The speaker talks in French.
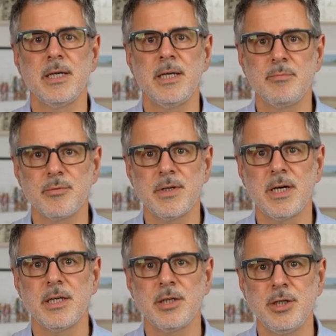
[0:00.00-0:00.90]
Et pour
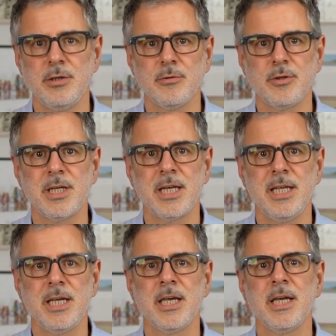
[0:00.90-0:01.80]
ça, j'ai une autre
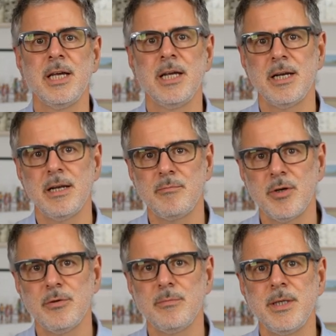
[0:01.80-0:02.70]
technique, la
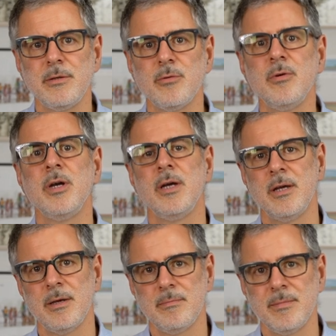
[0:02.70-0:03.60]
boîte de bento,
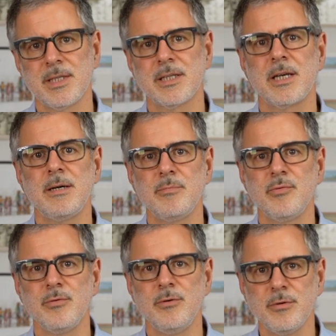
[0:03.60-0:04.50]
mais ça sera
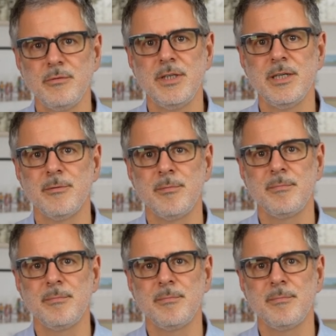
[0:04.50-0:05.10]
pour une autre vidéo.